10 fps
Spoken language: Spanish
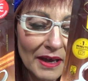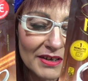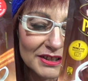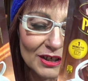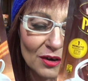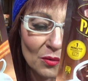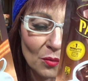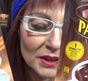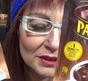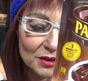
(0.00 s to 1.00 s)
A ver si lo
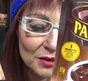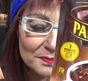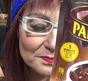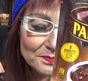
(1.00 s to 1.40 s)
encuentro.